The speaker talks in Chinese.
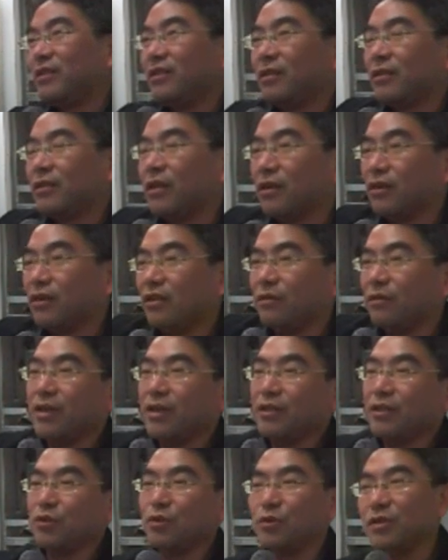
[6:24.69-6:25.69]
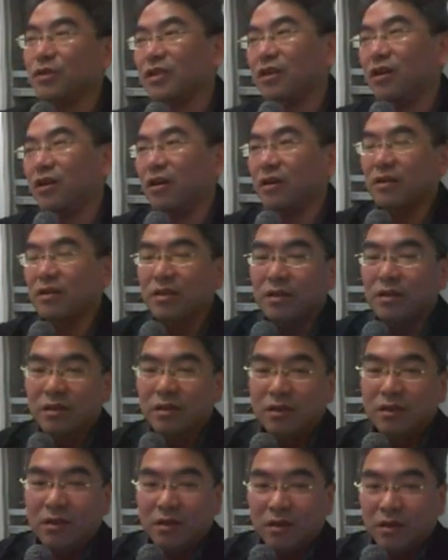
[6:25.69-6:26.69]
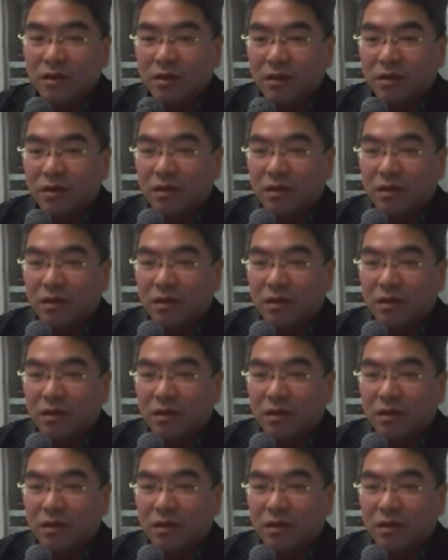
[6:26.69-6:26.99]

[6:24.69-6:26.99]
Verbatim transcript: 我们上个礼拜做的哈，